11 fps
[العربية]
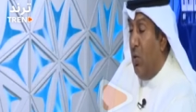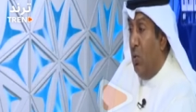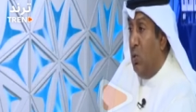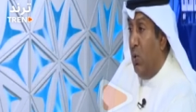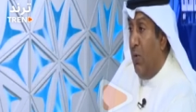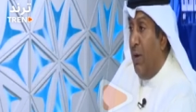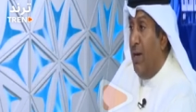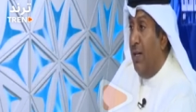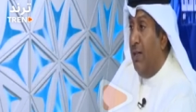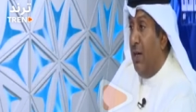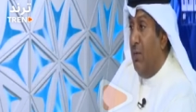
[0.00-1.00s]
ونشوف
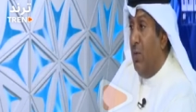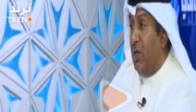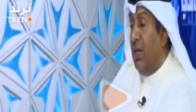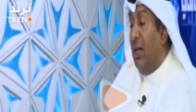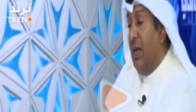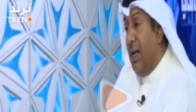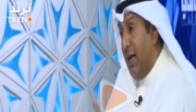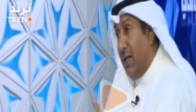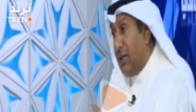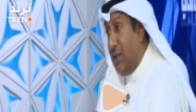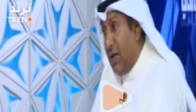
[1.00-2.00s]
عمليه نقل الملكيات اللي قاعد
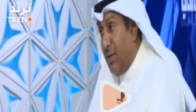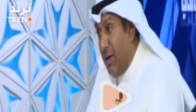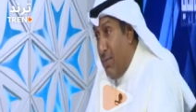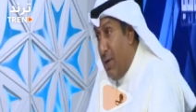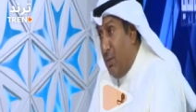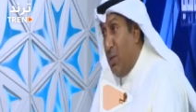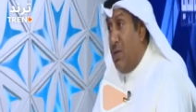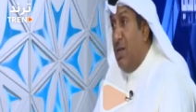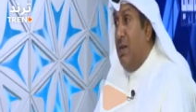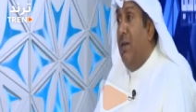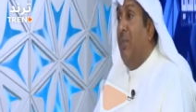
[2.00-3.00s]
يحصل ترى هم بعد ابو
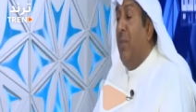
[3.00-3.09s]
حسين